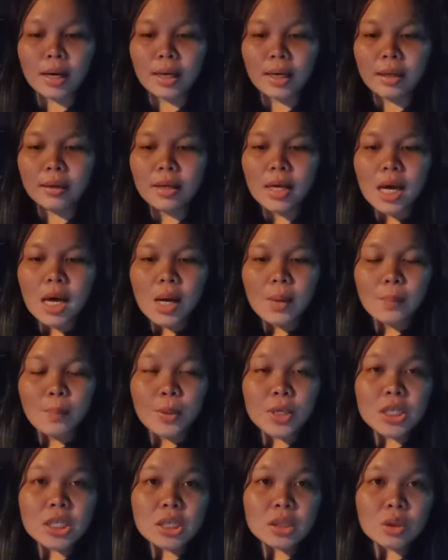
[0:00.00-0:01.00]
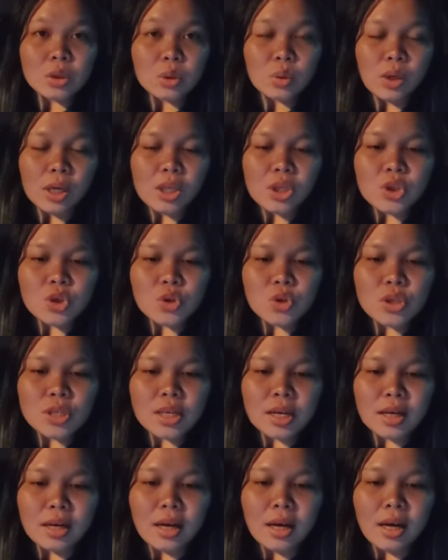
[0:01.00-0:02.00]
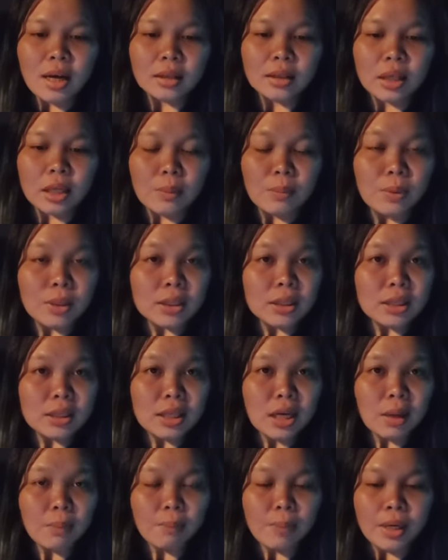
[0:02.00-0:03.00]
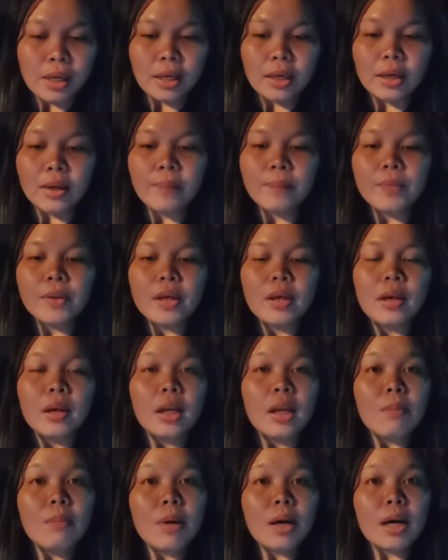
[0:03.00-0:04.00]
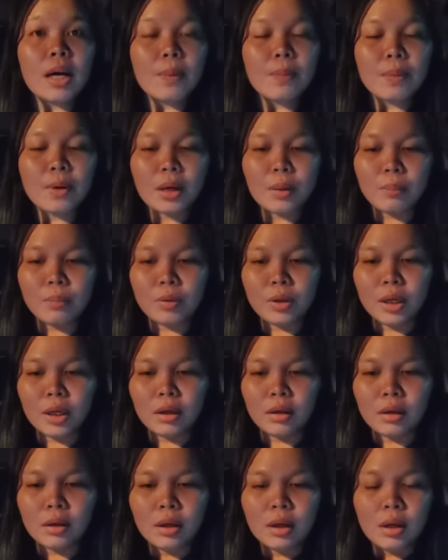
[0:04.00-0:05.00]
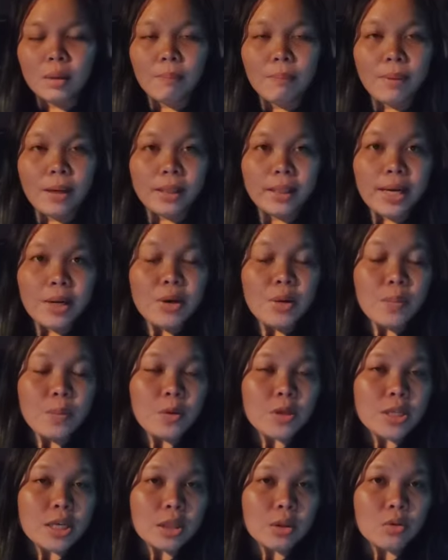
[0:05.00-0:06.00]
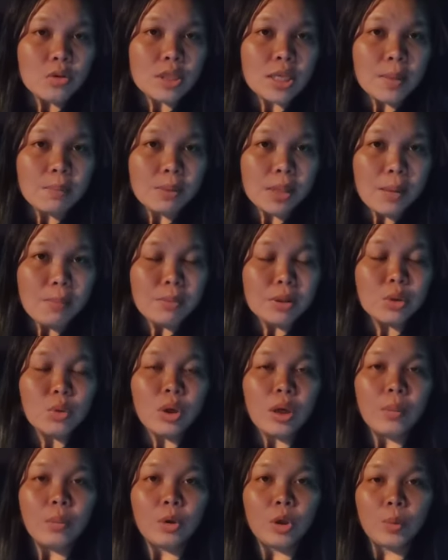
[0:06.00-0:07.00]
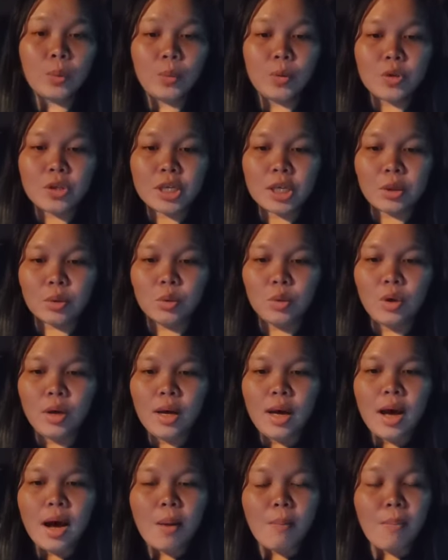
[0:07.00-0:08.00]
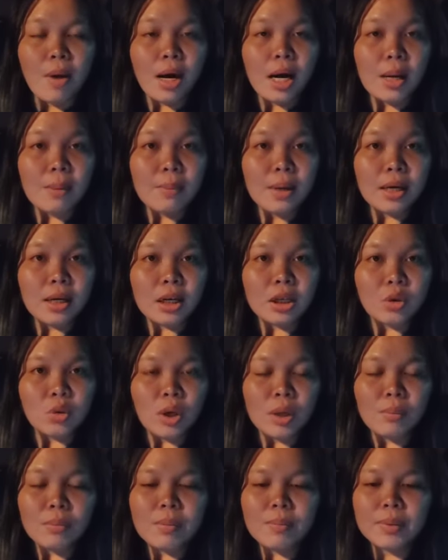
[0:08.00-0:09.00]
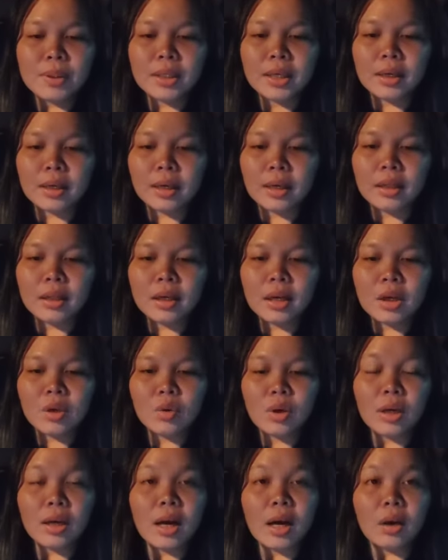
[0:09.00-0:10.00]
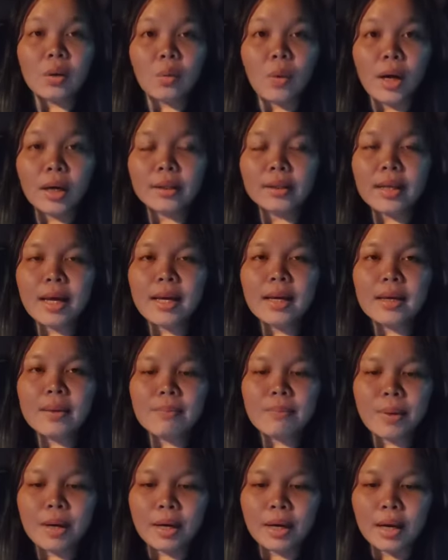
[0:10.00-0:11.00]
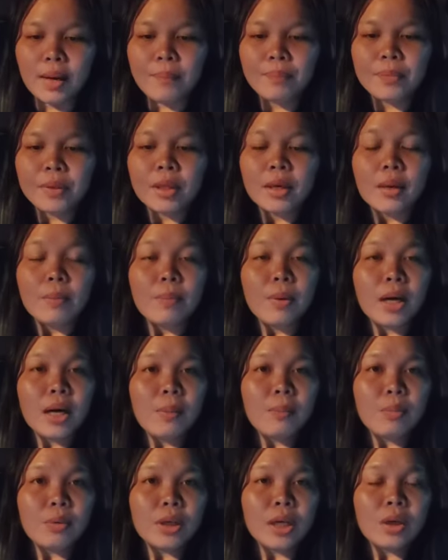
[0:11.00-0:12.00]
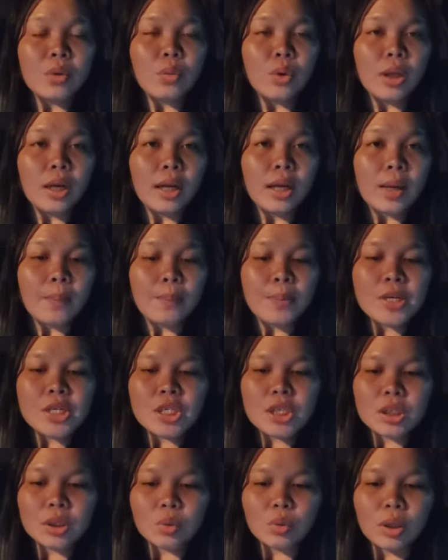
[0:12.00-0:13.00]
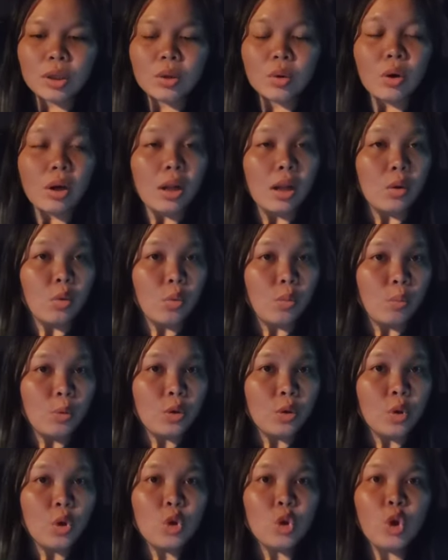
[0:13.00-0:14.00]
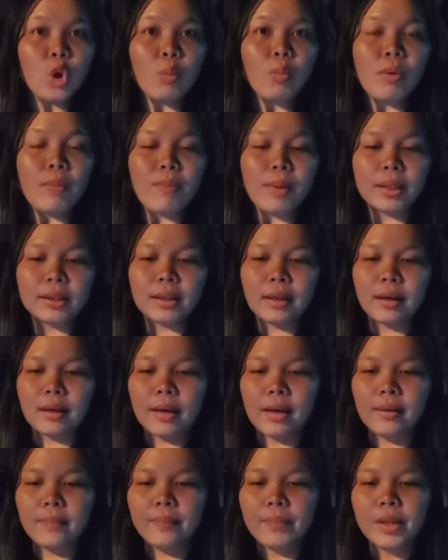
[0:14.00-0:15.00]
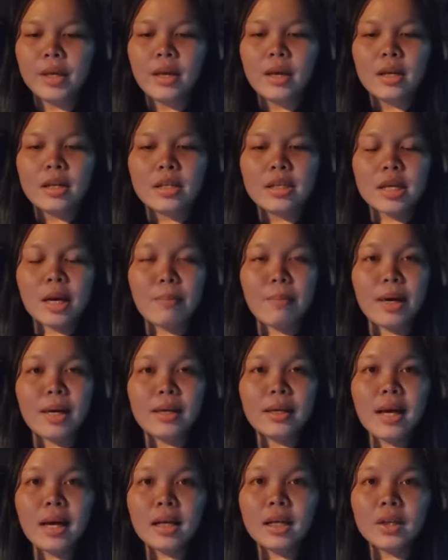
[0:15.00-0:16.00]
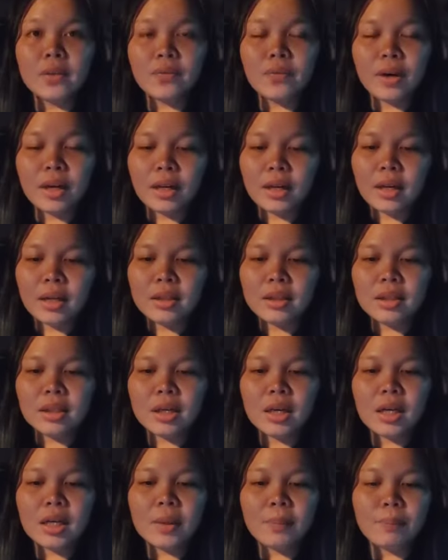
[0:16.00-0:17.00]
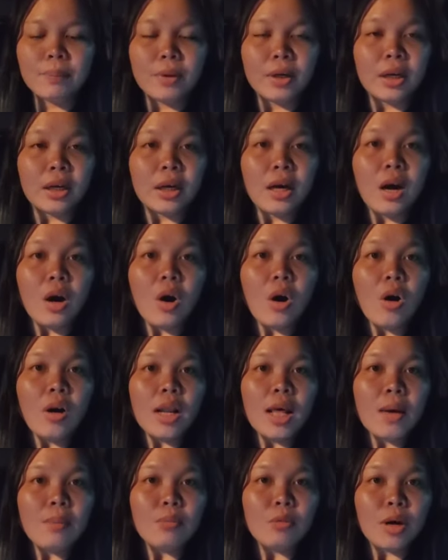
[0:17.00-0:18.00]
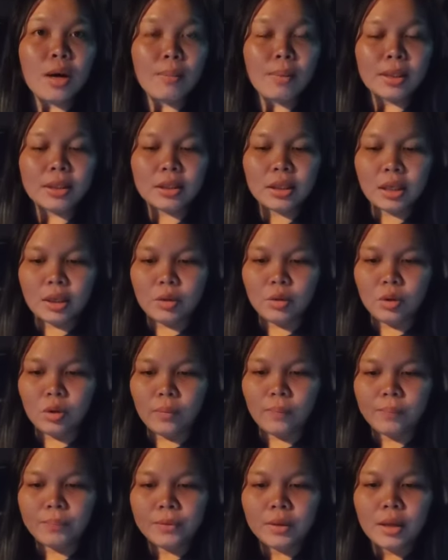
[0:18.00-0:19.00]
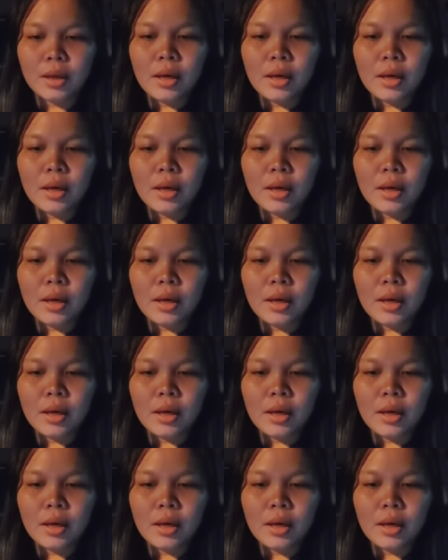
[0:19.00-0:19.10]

kanan Persekutuan Suzana Atan bertindak bagi Lembaga Pengampunan pada 21 September 2021, Mahkamah Rayuan membenarkan rayuan Anwar dan Lembaga Pengampunan Wilayah Persekutuan Kuala Lumpur untuk membatalkan saman yang difailkan terhadap mereka oleh Muhammad Khairul.